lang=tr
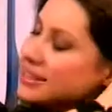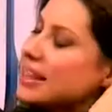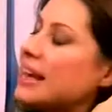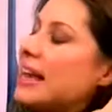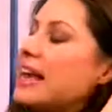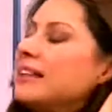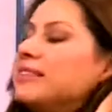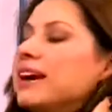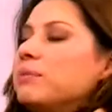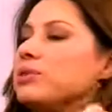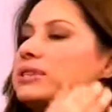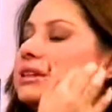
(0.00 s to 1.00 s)
de
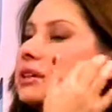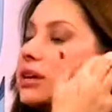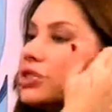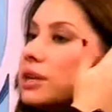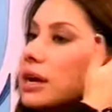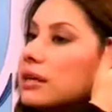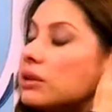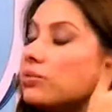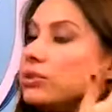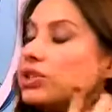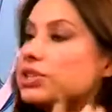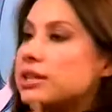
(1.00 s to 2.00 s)
ender böyle sanatçılardan.
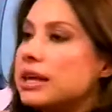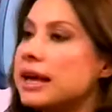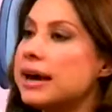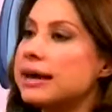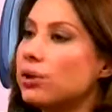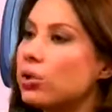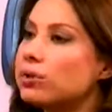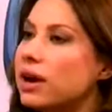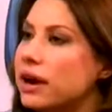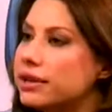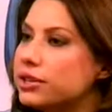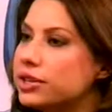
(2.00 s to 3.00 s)
Onun için Hani o da
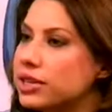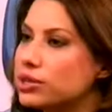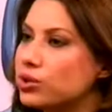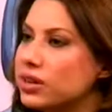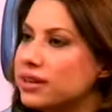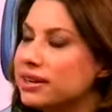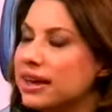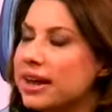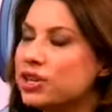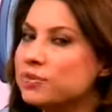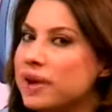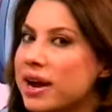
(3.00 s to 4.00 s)
aynı şeyi söyledi.
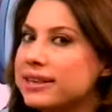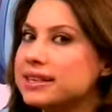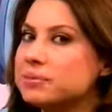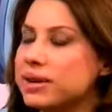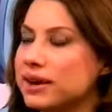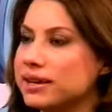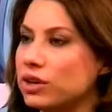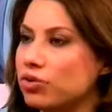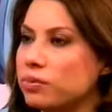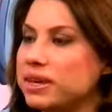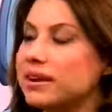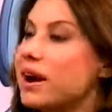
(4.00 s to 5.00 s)
Şimdi herkes merak
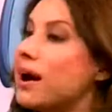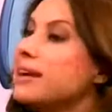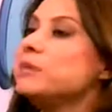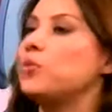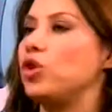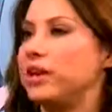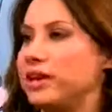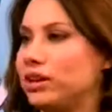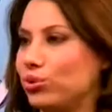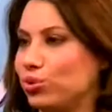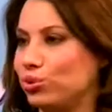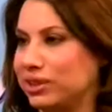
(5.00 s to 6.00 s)
ediyor. Bir kere hangi bölgeleri
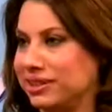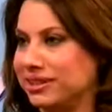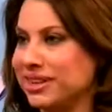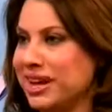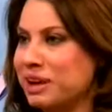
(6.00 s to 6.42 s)
uygulanır?